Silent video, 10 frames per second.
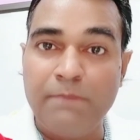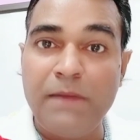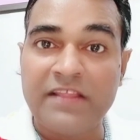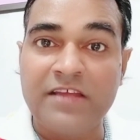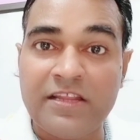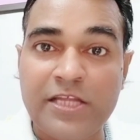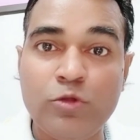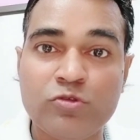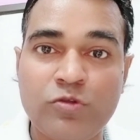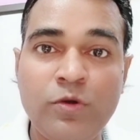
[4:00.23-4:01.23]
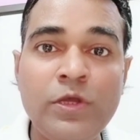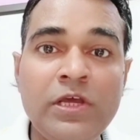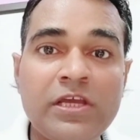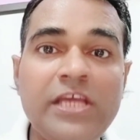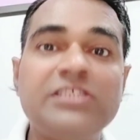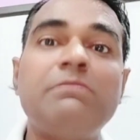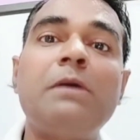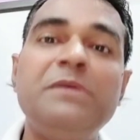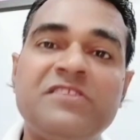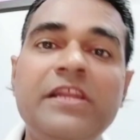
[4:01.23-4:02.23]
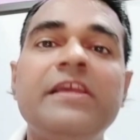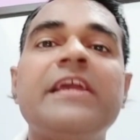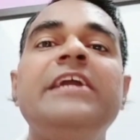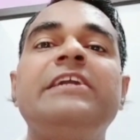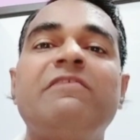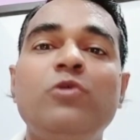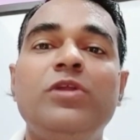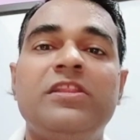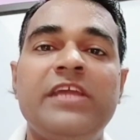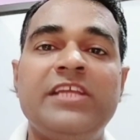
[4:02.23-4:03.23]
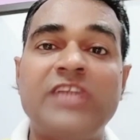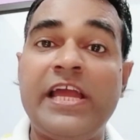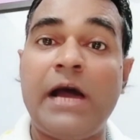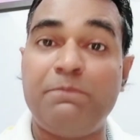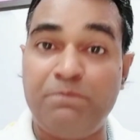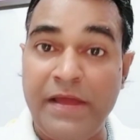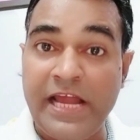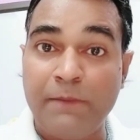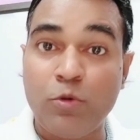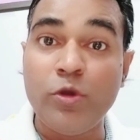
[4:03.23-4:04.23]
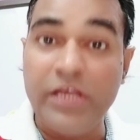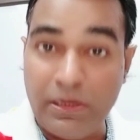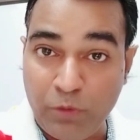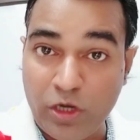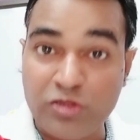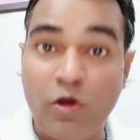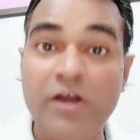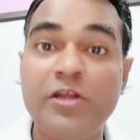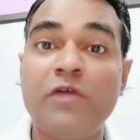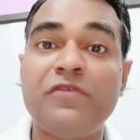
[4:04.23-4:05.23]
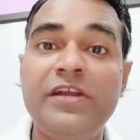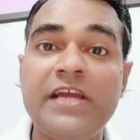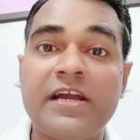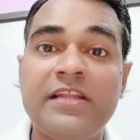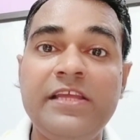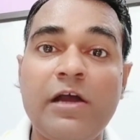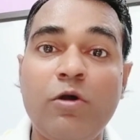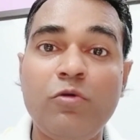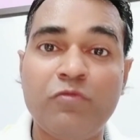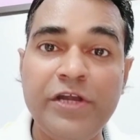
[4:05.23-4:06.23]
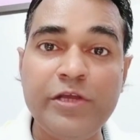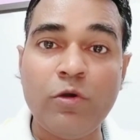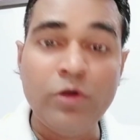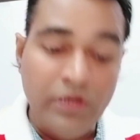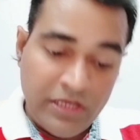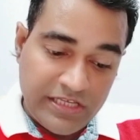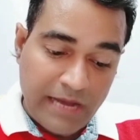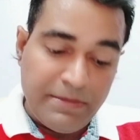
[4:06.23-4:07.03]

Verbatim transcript: अब बात करते हैं दोस्तों कि जब आप इस तरीके के इंटरव्यू देते हैं चाहे आप मैंने आपको एयरपोर्ट अथॉरिटी ऑफ इंडिया का दिया हो वीडियो या